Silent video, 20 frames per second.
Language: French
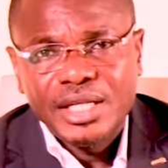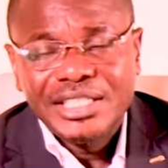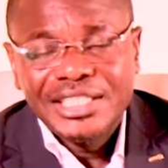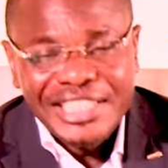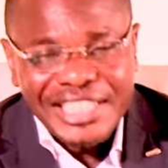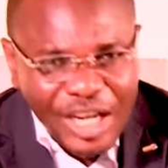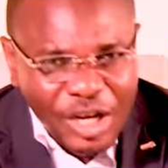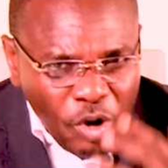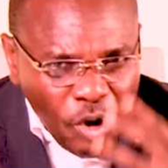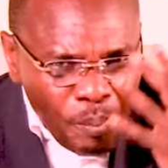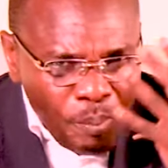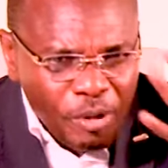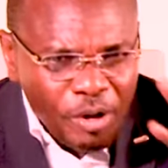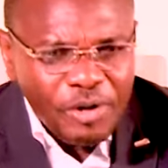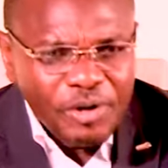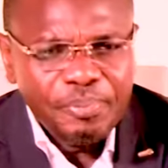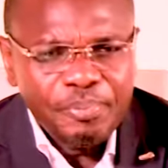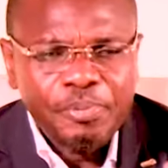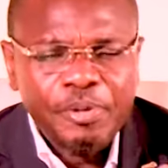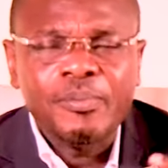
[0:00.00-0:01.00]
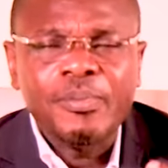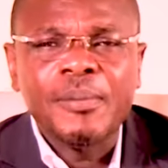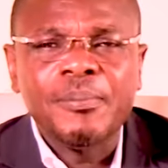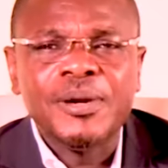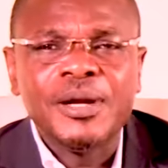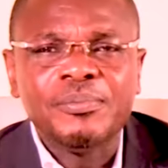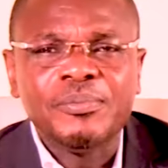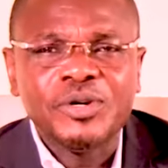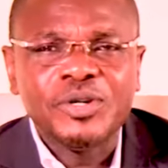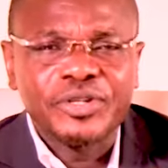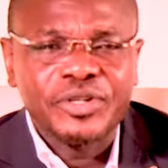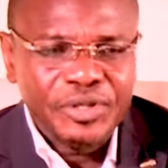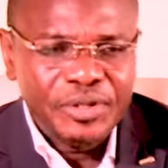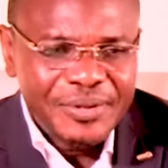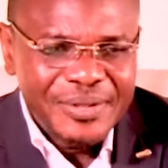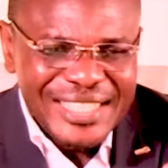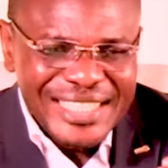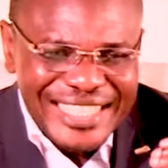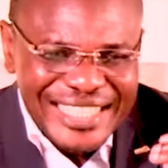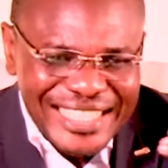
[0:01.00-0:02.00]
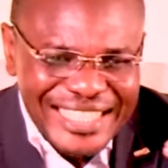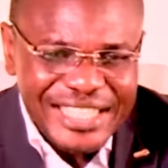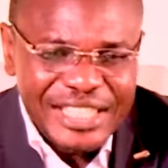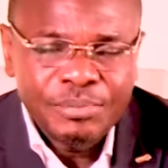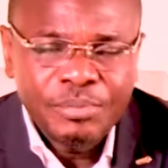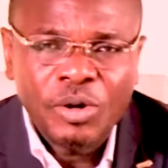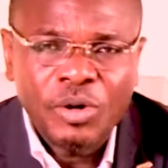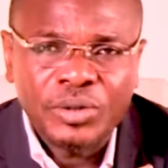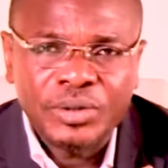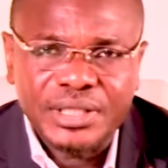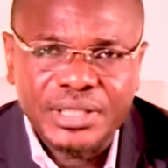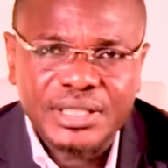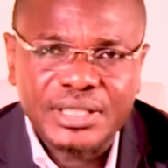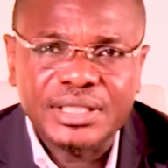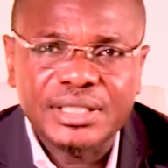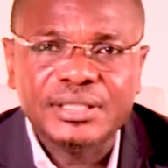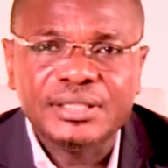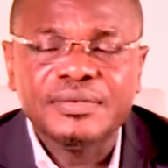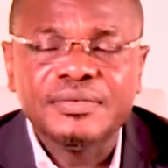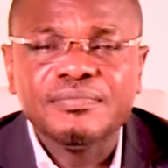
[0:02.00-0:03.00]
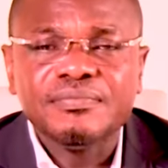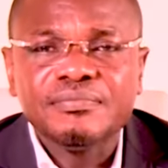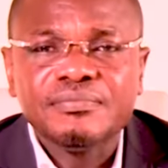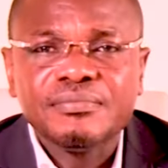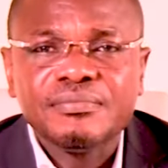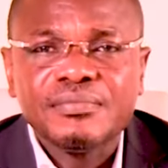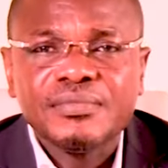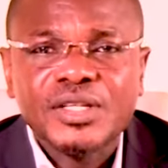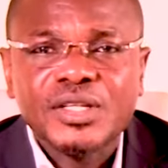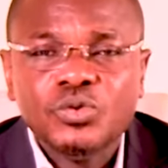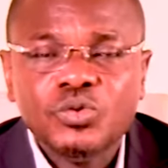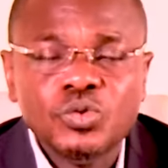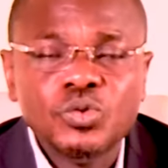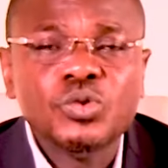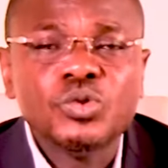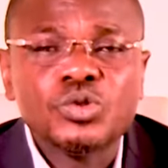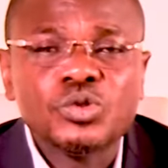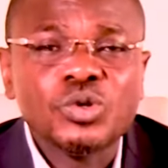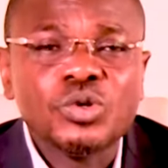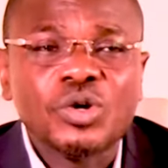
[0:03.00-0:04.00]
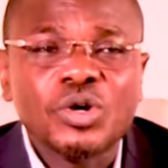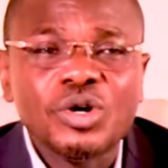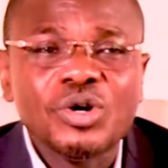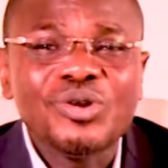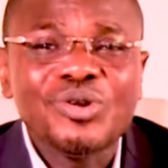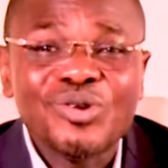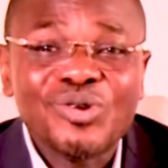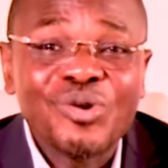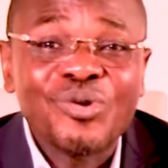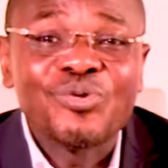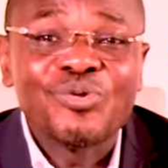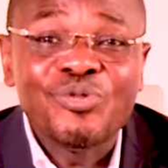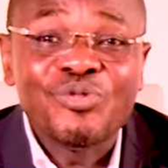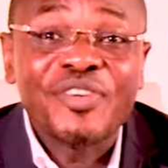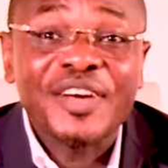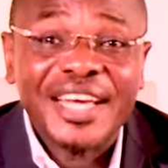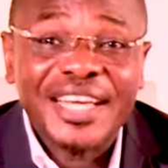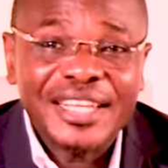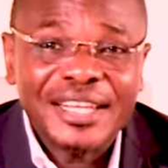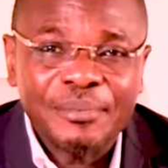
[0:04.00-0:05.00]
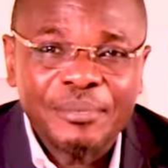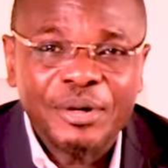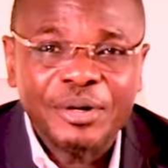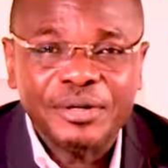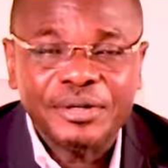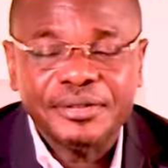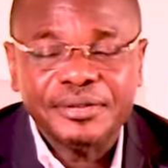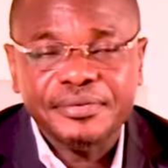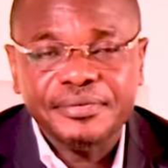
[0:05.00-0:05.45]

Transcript: Je comprends probablement que d'ici dimanche, nous aurons le gouvernement.